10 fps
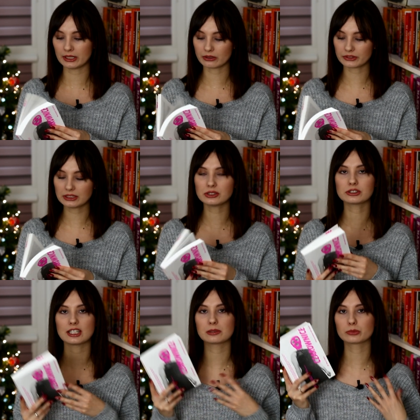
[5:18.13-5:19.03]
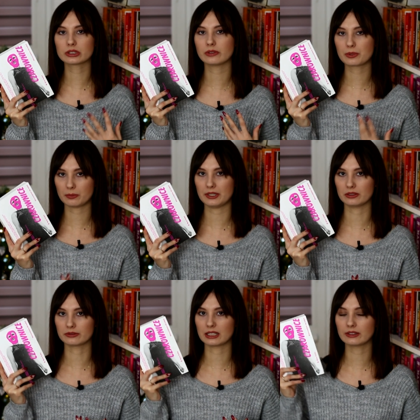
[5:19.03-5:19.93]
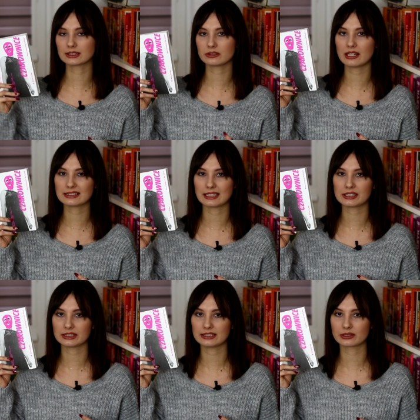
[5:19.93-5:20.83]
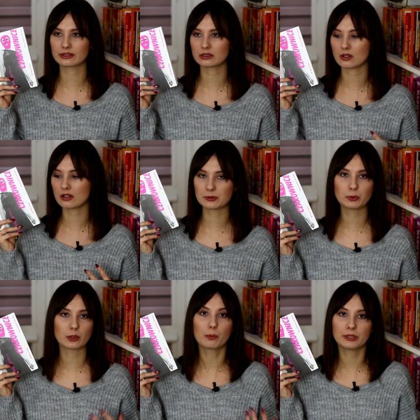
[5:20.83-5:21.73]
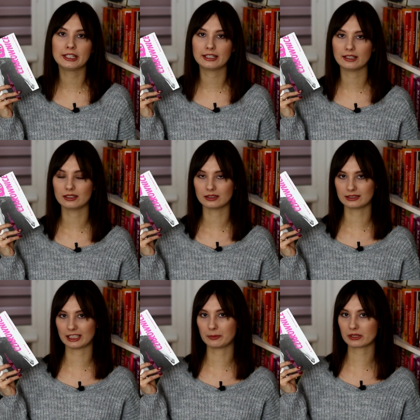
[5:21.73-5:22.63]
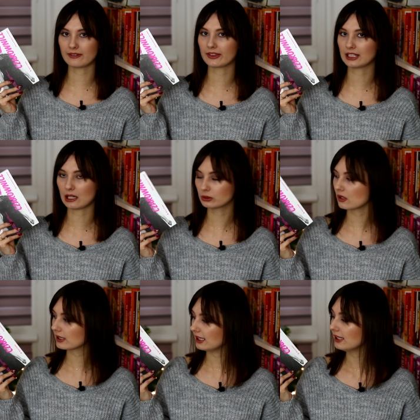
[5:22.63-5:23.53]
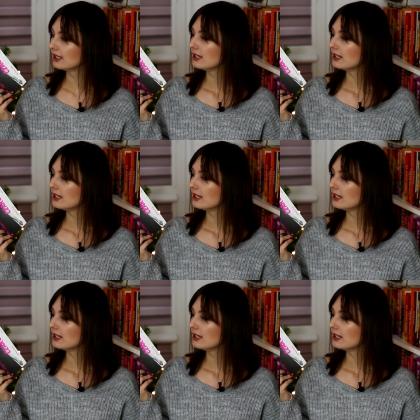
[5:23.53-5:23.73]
No, w tej książce jest mnóstwo przepisów, tak więc to nie jest tak, że jest to tylko zbiór opinii takich prywatnych autorki.